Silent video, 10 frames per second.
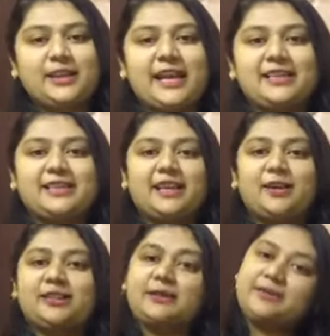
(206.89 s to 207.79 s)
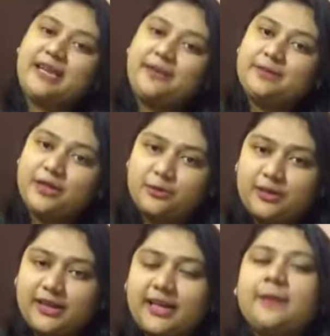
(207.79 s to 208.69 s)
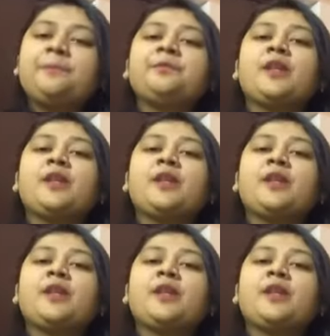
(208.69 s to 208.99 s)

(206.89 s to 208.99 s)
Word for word: तो लाइक शेयर और सब्सक्राइब जरूर करना